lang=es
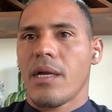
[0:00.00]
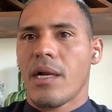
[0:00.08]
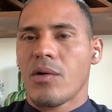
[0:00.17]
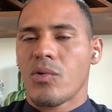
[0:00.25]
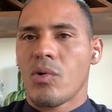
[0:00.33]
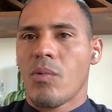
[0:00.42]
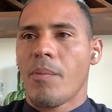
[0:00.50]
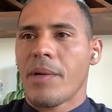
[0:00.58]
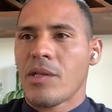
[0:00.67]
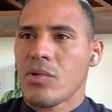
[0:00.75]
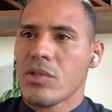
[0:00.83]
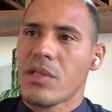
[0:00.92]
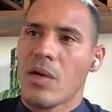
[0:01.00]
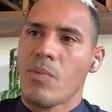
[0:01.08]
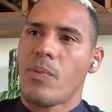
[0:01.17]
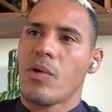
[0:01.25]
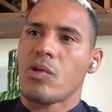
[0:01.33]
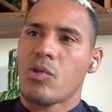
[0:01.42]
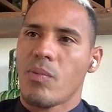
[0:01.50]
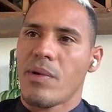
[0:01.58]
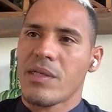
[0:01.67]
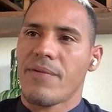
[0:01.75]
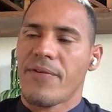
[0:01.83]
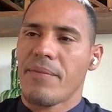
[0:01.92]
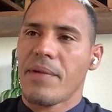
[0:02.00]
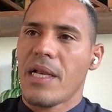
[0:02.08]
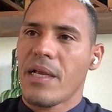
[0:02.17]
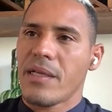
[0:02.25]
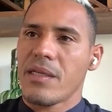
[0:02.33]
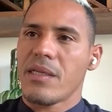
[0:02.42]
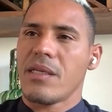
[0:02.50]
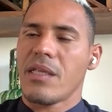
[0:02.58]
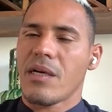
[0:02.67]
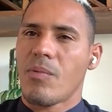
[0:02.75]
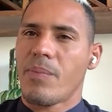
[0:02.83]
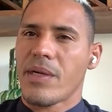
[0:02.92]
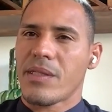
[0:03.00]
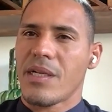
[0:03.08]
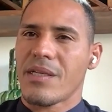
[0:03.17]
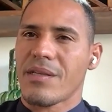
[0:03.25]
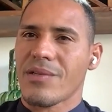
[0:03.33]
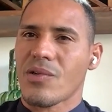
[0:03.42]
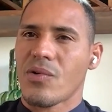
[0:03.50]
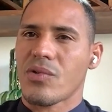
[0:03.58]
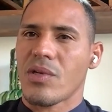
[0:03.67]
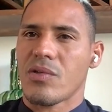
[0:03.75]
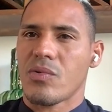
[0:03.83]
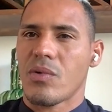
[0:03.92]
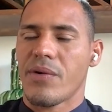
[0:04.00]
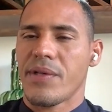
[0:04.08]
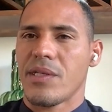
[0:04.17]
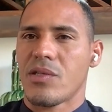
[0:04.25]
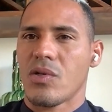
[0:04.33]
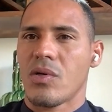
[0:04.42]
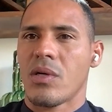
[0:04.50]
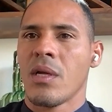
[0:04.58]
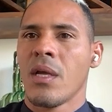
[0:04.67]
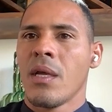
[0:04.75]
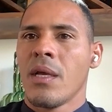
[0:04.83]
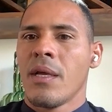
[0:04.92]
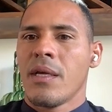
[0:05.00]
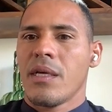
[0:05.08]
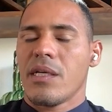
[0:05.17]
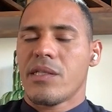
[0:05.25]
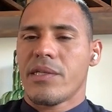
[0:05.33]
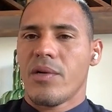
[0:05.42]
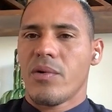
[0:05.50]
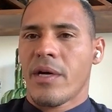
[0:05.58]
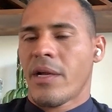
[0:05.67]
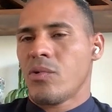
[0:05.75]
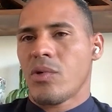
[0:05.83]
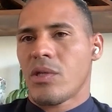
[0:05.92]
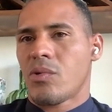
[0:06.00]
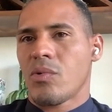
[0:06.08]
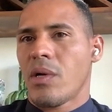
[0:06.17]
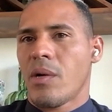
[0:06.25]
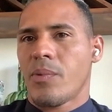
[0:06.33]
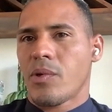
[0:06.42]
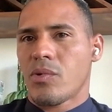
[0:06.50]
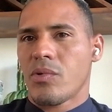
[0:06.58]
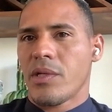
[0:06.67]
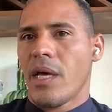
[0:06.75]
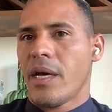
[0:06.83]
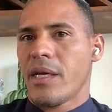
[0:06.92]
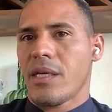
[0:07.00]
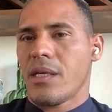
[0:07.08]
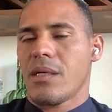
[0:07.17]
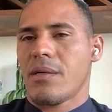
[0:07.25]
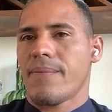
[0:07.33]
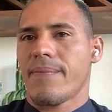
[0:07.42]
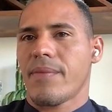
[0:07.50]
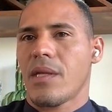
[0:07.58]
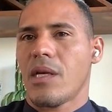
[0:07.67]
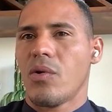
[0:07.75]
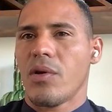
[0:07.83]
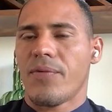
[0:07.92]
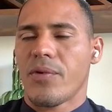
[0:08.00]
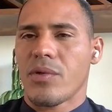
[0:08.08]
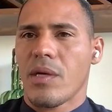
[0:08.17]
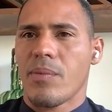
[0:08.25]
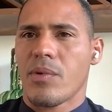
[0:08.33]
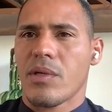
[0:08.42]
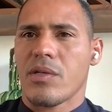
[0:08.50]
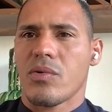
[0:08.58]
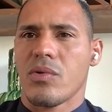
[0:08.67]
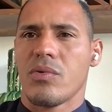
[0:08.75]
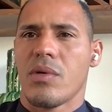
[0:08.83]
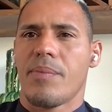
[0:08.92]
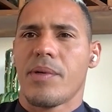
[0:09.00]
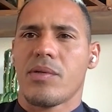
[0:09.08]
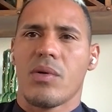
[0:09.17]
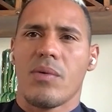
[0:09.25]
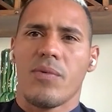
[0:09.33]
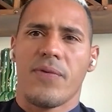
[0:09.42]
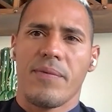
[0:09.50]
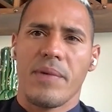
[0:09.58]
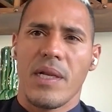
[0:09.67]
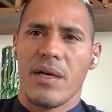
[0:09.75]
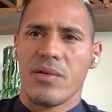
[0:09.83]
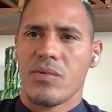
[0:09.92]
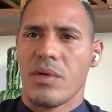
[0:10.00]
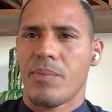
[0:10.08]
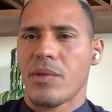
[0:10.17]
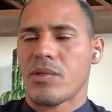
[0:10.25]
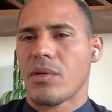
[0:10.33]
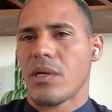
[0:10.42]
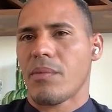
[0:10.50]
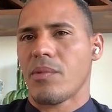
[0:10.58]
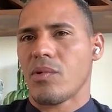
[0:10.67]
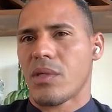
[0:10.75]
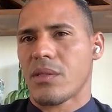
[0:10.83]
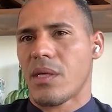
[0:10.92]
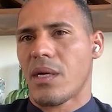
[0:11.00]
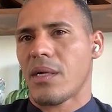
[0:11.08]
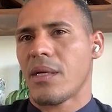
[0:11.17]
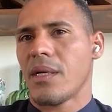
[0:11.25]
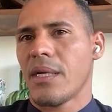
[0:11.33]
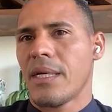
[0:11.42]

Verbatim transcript: en algún momento estar un poquito más en familia y, de compartir esas cosas y es una bendición. Y sin lugar a duda tuve la oportunidad y, y lo disfruté porque soy una persona muy familiar, soy una persona que me gusta estar